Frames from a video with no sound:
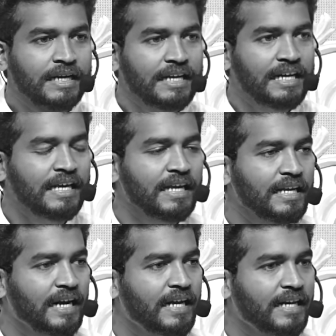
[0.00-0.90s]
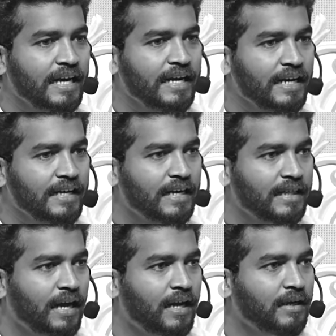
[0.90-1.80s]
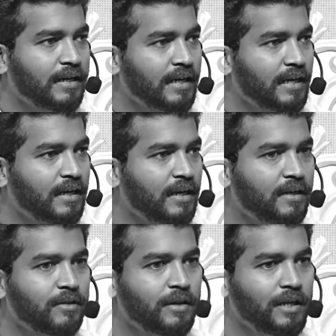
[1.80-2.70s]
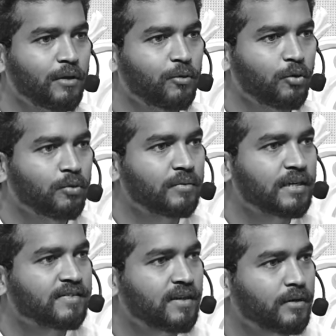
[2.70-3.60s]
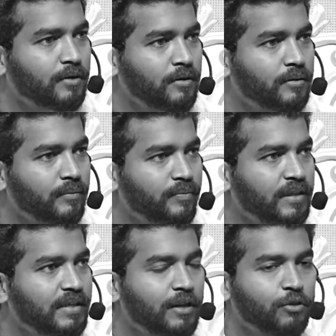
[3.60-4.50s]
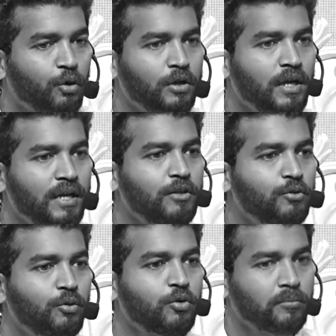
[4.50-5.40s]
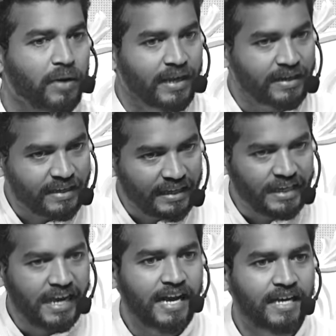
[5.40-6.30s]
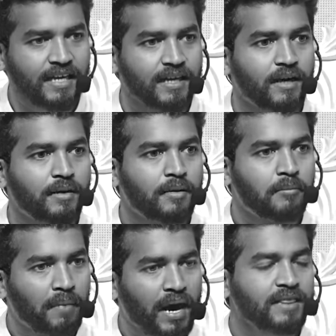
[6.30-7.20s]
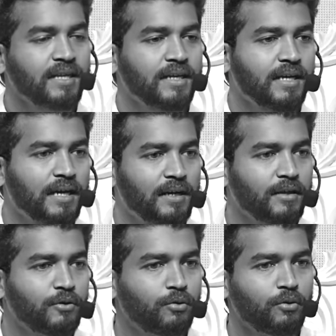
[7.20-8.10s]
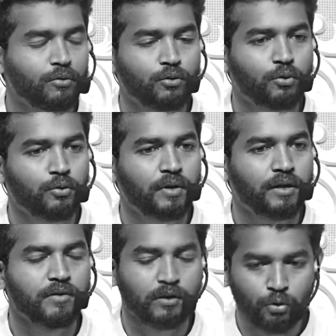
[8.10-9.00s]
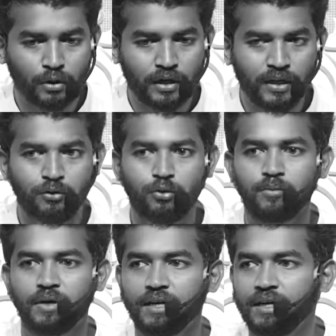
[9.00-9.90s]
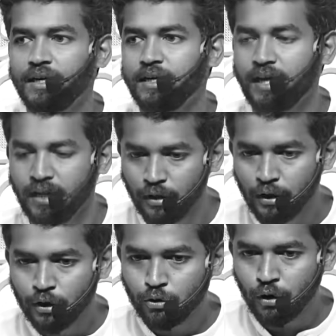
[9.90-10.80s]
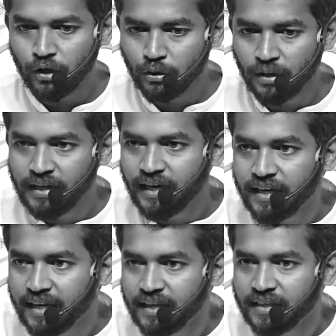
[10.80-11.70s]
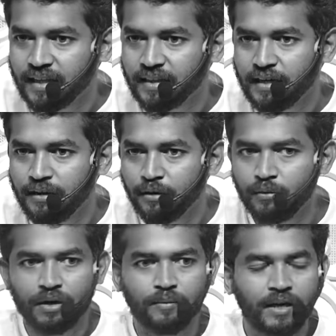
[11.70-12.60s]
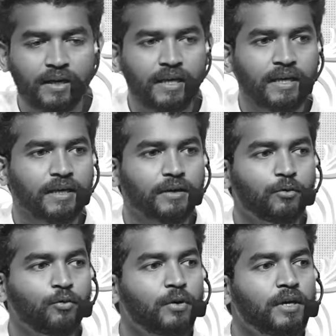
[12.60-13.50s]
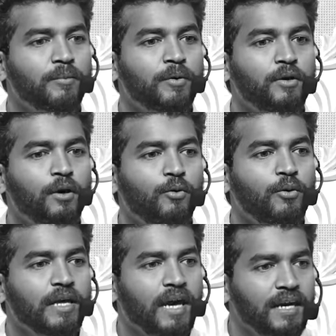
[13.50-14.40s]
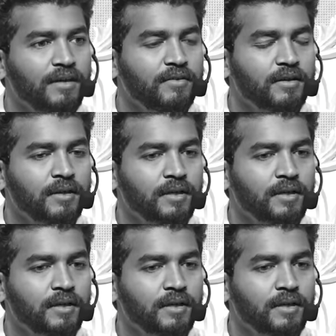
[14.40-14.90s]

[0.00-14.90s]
நீர் எடுக்க எடுக்கத்தான் கிணற்றிலிருந்து நீர் ஊறும் எசார்னோ இதான் தொட்டனை தூறும் மணற்கு ஏனி மாந்தற்கு கற்றனை தூணு தூரும் அறிவு தொட்டனை தூரும் மணற்கு ஏனினா தொட தொட எடுக்க எடுக்கத்தான் தண்ணி வரும்ன்ற மாதிரி உங்களுக்கு இப்போ இருக்கக்கூடிய அறிவு